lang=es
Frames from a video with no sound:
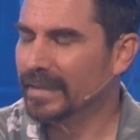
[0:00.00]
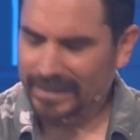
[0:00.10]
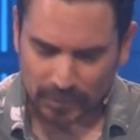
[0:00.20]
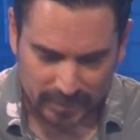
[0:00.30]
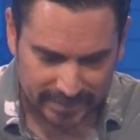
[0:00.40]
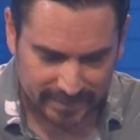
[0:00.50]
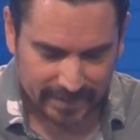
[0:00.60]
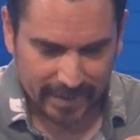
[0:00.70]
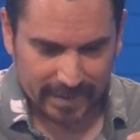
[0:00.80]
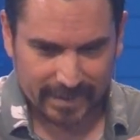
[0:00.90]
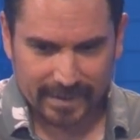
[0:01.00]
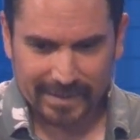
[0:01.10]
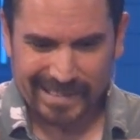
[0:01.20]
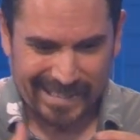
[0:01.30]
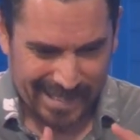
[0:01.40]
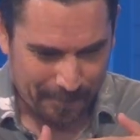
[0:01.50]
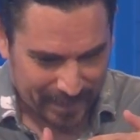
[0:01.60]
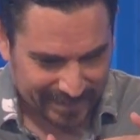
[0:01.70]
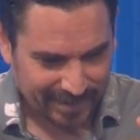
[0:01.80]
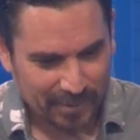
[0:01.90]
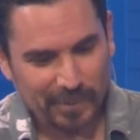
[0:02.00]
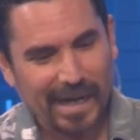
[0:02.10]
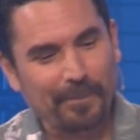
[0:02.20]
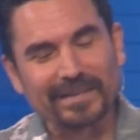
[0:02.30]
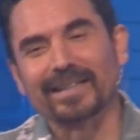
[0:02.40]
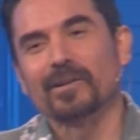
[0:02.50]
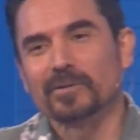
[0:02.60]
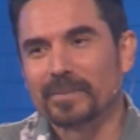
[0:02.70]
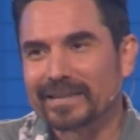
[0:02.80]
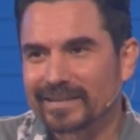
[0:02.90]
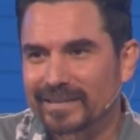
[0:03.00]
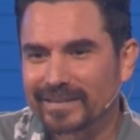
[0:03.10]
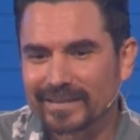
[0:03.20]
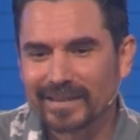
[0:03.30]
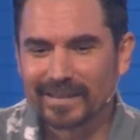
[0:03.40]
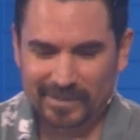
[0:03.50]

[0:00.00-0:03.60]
Entonces eh, empezaron a pasar los meses,